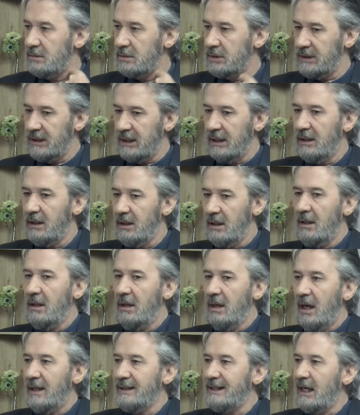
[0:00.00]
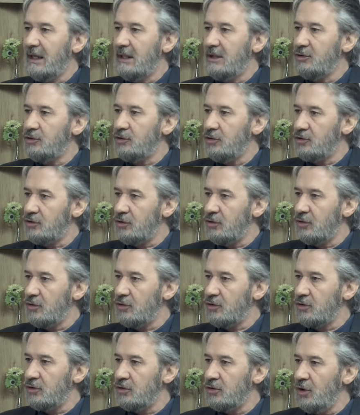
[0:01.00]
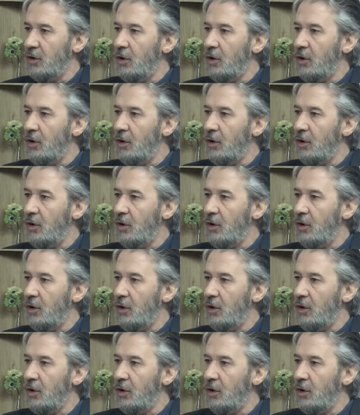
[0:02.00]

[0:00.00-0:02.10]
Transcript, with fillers: işte adaylığı söz konusuydu.